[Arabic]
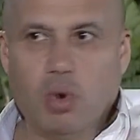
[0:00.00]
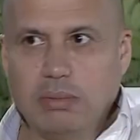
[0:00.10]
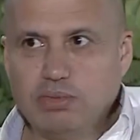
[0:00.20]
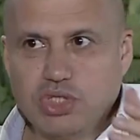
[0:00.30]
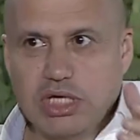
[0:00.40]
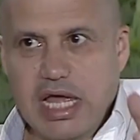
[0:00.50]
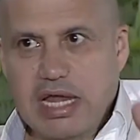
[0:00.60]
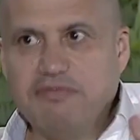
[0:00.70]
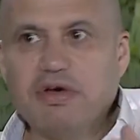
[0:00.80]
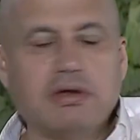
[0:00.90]
هو المصر
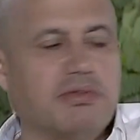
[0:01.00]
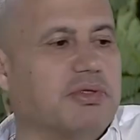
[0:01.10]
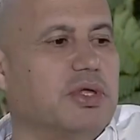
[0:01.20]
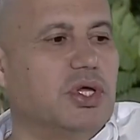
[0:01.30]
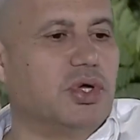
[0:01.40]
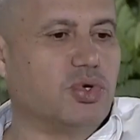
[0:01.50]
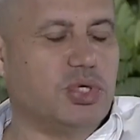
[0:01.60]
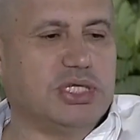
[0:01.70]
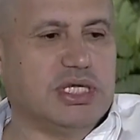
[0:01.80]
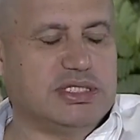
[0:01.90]
على فرض
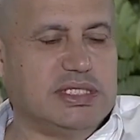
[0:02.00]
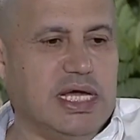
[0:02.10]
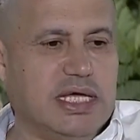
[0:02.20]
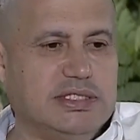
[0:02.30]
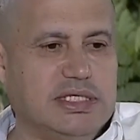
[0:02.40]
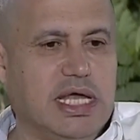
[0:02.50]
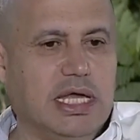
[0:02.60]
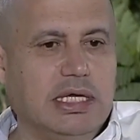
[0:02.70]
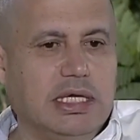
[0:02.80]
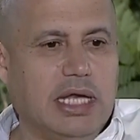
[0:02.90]
رؤيته
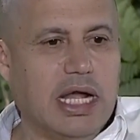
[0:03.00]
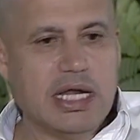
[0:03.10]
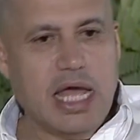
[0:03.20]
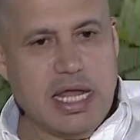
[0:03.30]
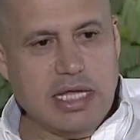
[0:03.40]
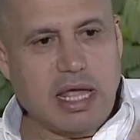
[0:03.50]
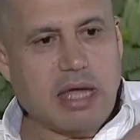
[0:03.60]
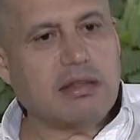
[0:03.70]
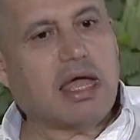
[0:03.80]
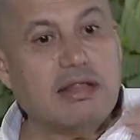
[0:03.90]
السياسية لكن أنا
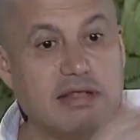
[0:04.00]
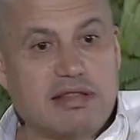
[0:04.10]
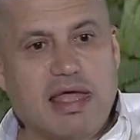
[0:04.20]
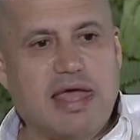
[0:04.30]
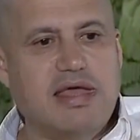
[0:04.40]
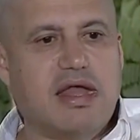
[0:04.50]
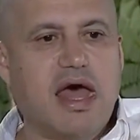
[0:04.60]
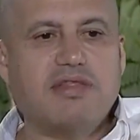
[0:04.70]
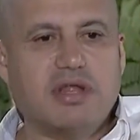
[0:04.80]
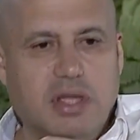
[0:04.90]
أعتقد قد
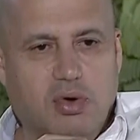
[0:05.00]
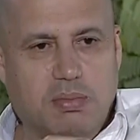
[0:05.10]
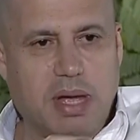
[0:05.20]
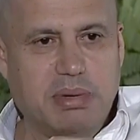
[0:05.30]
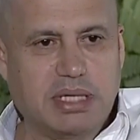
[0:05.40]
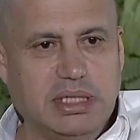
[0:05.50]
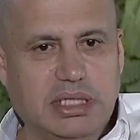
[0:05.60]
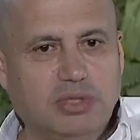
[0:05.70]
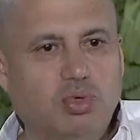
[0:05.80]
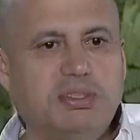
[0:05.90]
يتغير هذا الدور ما بعد
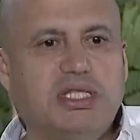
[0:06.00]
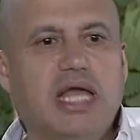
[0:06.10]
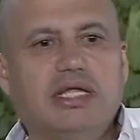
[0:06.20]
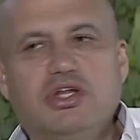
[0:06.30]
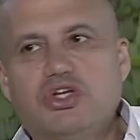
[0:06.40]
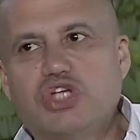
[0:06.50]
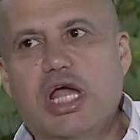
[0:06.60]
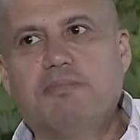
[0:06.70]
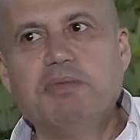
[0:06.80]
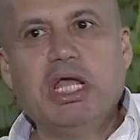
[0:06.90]
العيد وبالتالي
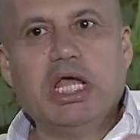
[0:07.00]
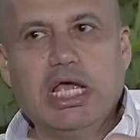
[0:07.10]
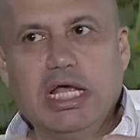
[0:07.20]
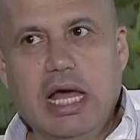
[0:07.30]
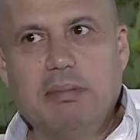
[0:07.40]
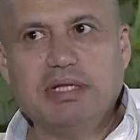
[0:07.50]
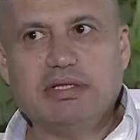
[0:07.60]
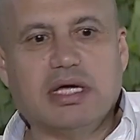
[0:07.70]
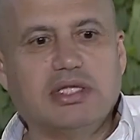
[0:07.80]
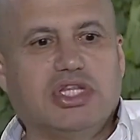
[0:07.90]
نرجع إلى
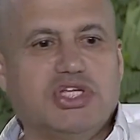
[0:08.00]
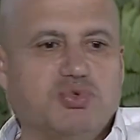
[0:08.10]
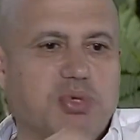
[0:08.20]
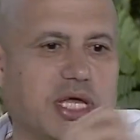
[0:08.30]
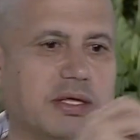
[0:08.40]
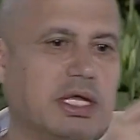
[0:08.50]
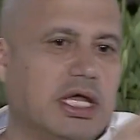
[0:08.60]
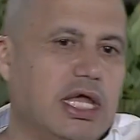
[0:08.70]
منطقة التسوية